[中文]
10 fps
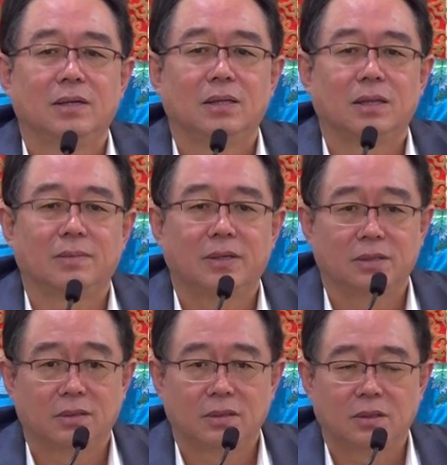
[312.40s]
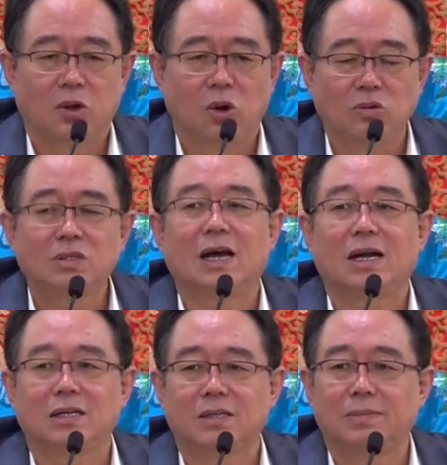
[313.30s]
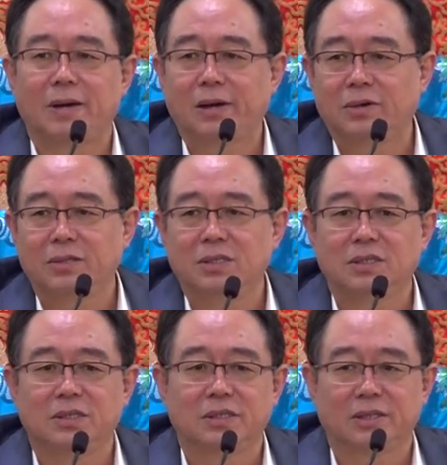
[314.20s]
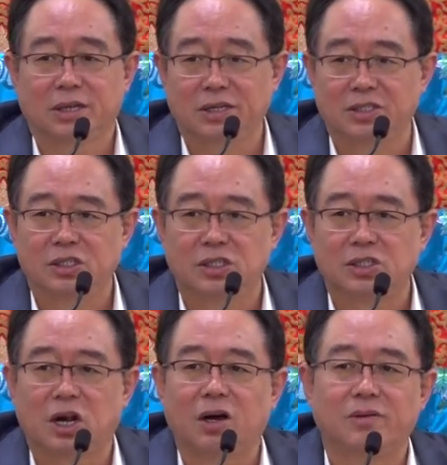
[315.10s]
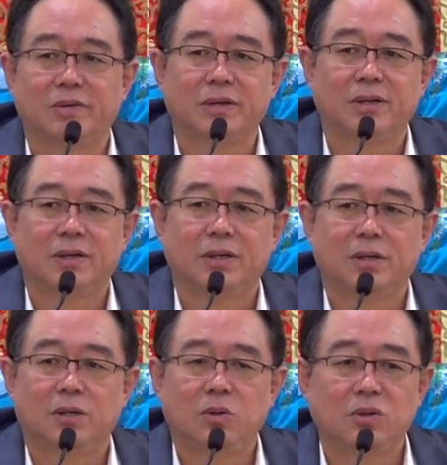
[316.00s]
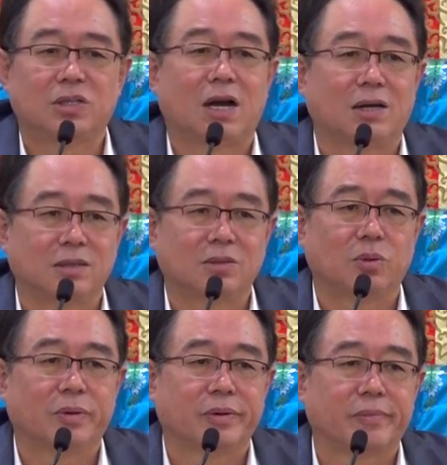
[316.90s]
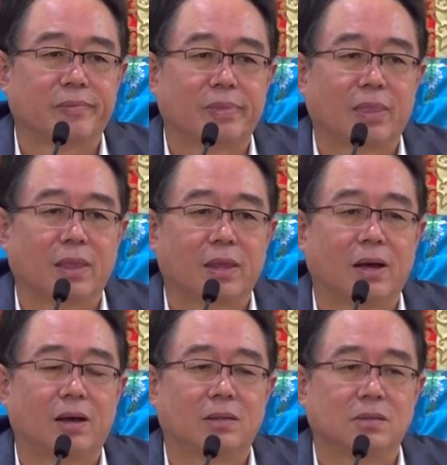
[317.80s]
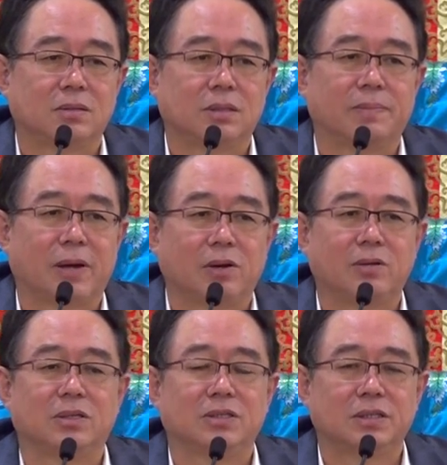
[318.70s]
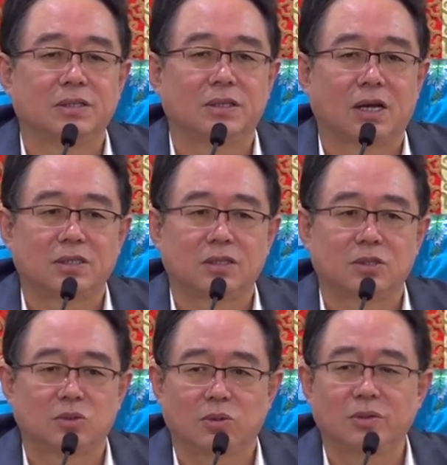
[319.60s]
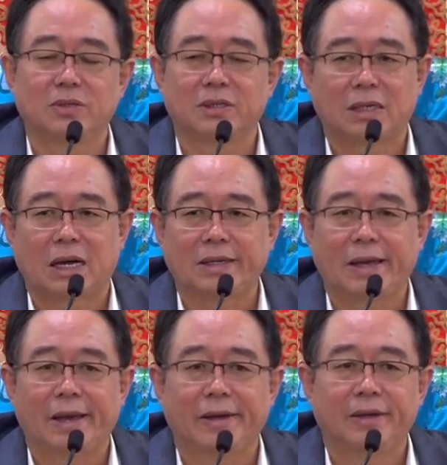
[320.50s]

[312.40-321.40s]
那么红茶里的白毫银针很稀少，绿茶很多，啊，这个白毫银针它是所有的茶叶